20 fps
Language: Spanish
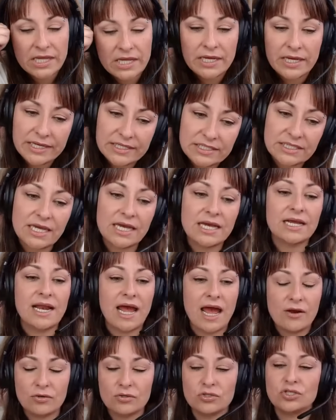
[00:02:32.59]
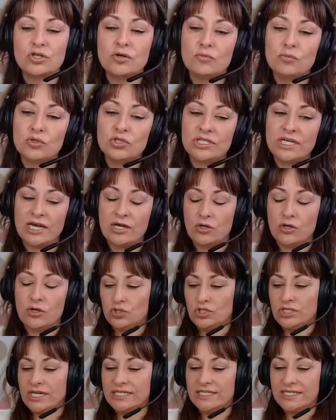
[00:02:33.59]
Es que claro, son muchas
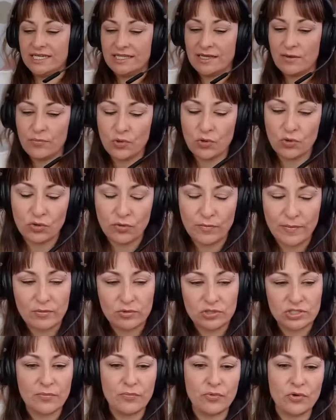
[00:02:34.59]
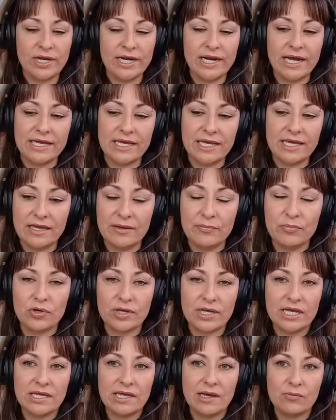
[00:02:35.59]
cosas que tampoco nos vamos a poner aquí
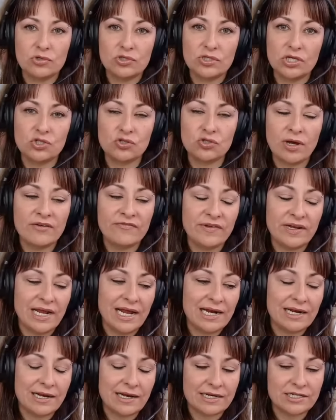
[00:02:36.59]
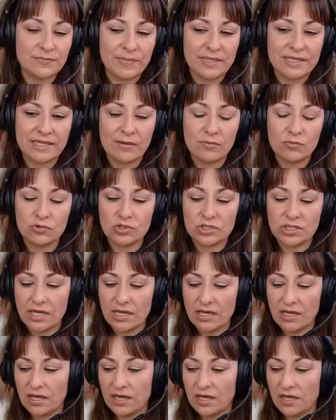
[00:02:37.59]
porque ya hemos dicho que al final respetamos
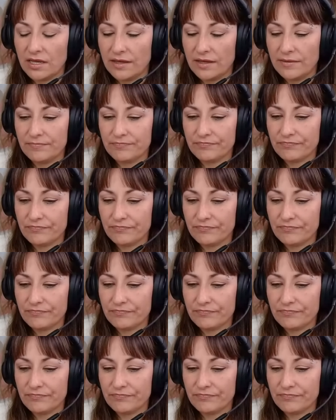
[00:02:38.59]
eh,